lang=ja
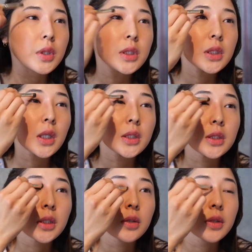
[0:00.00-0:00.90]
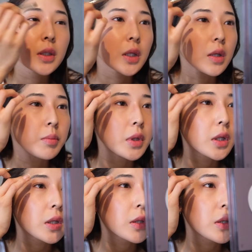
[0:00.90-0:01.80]
位置が違うだけで見
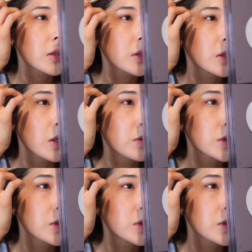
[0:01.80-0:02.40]
え方が違う